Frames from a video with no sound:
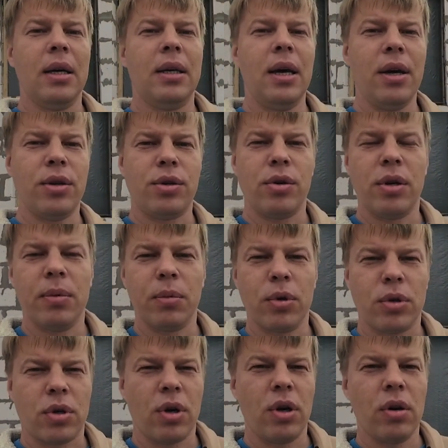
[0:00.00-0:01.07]
Я еще
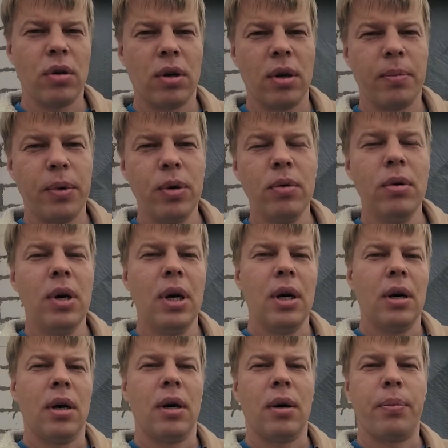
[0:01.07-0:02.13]
немножко ее набью,
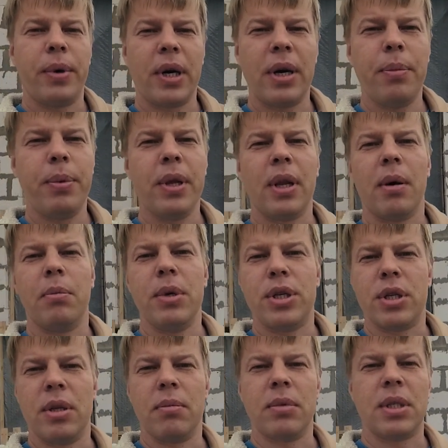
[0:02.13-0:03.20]
а, прикрепил
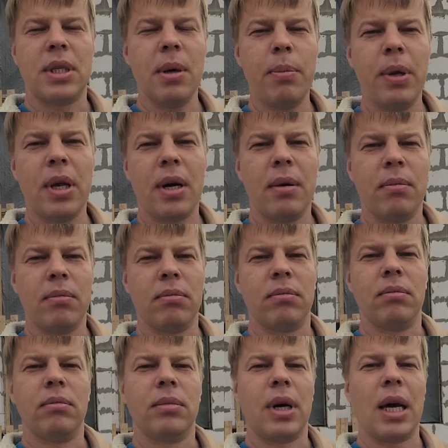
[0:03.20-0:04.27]
обычным степлером,